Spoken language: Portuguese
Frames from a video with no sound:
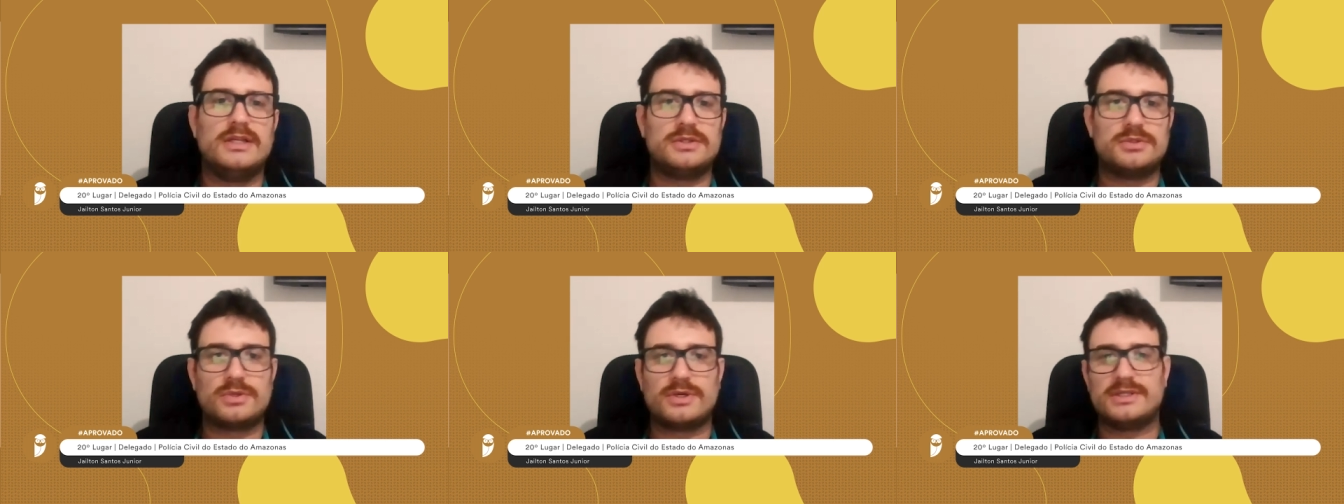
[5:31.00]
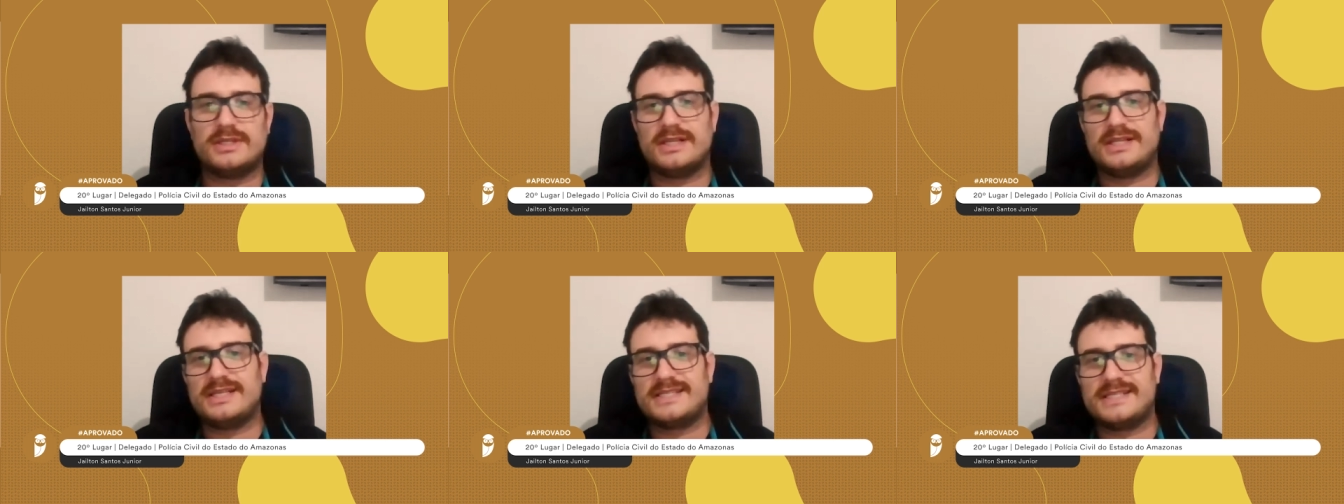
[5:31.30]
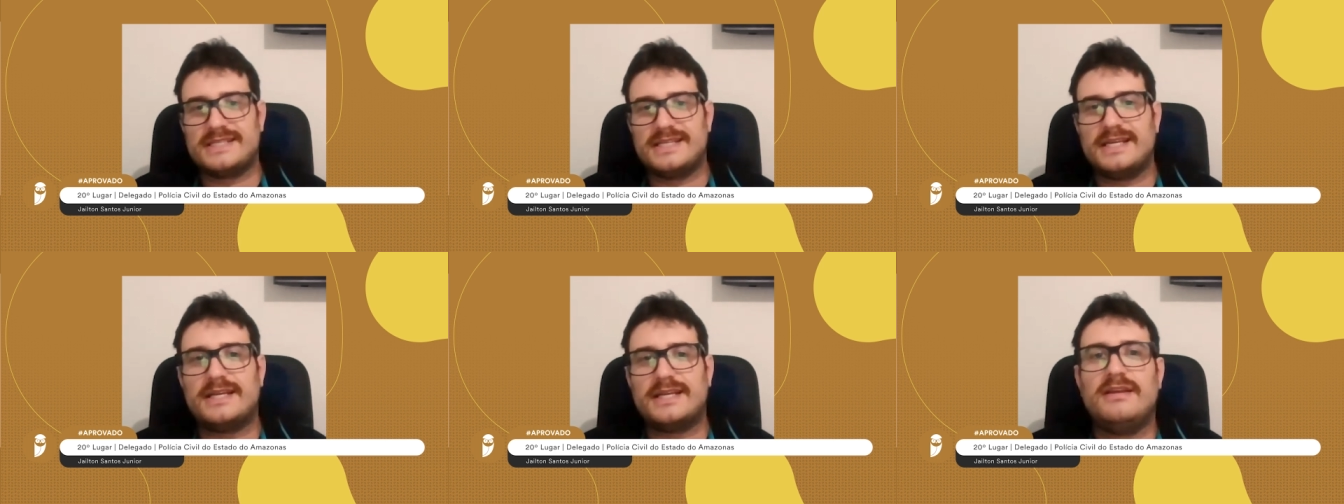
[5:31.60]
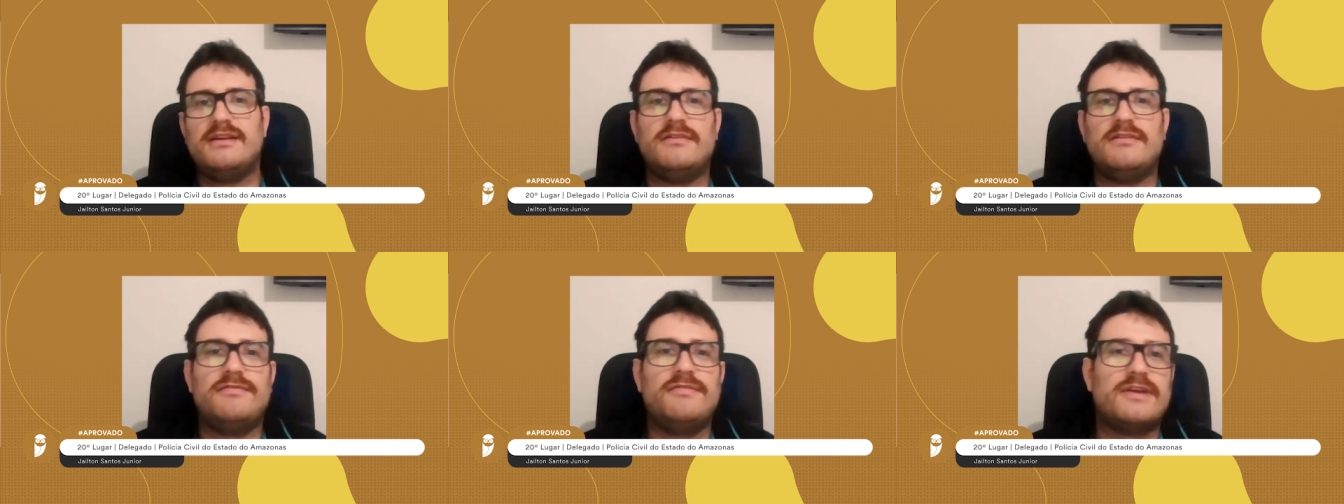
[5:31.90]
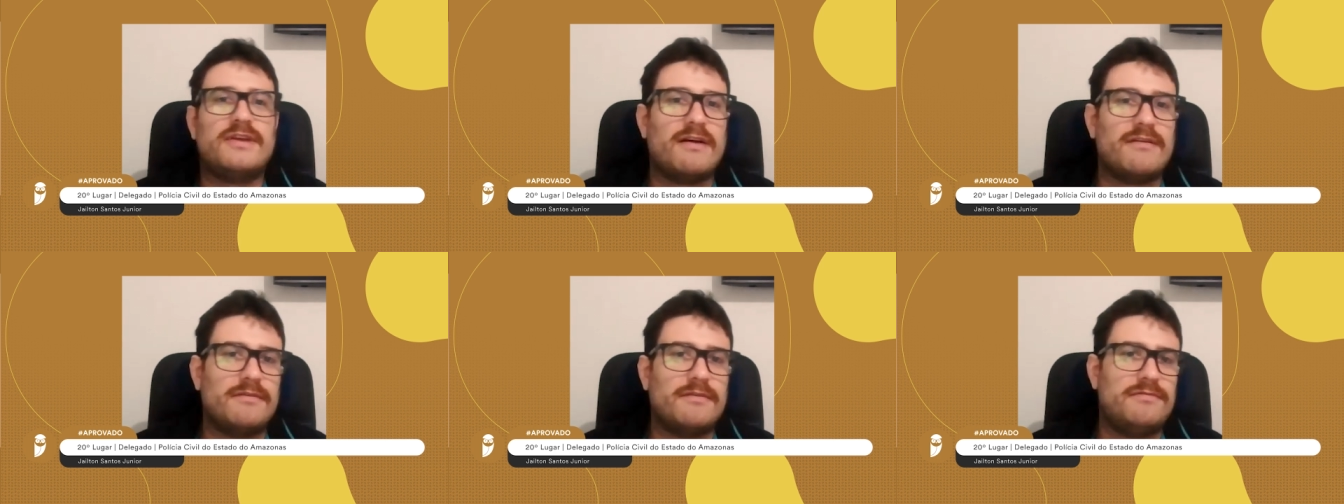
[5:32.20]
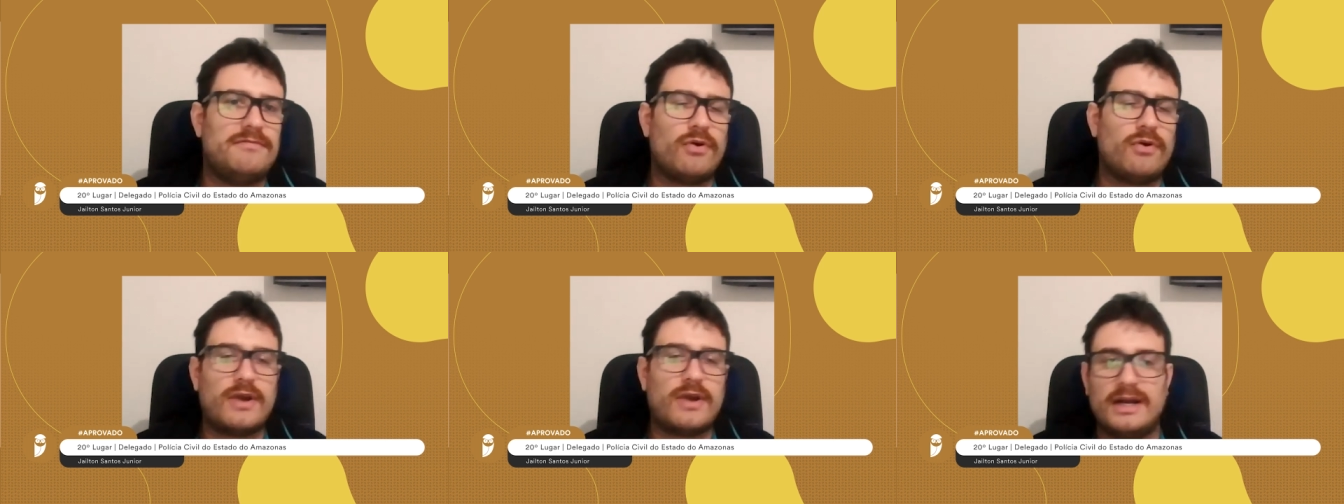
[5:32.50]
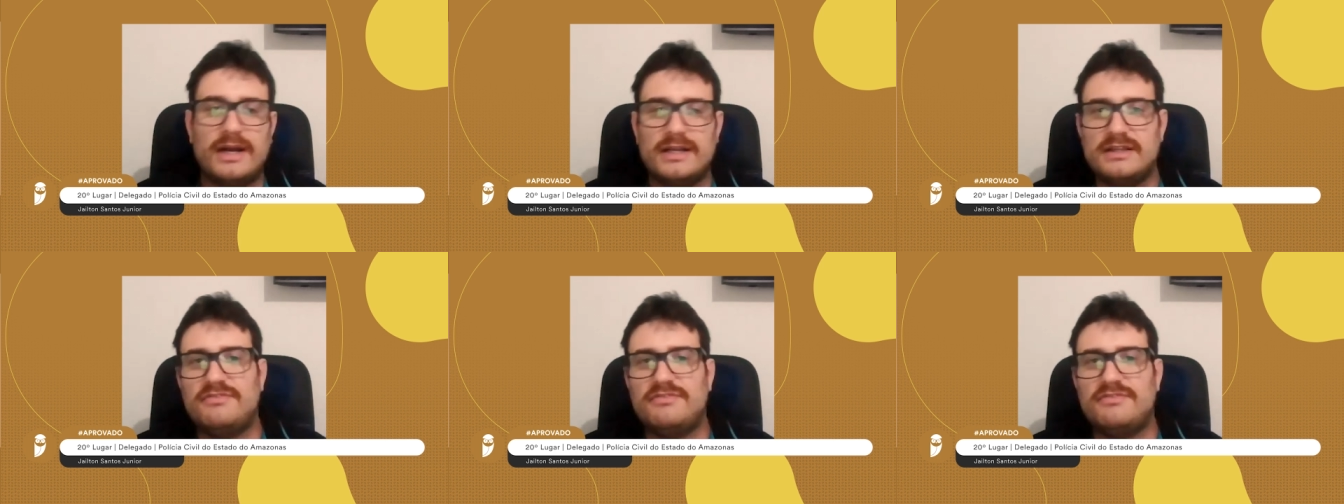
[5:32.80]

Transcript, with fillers: leitura da Lei Seca e ficava focando em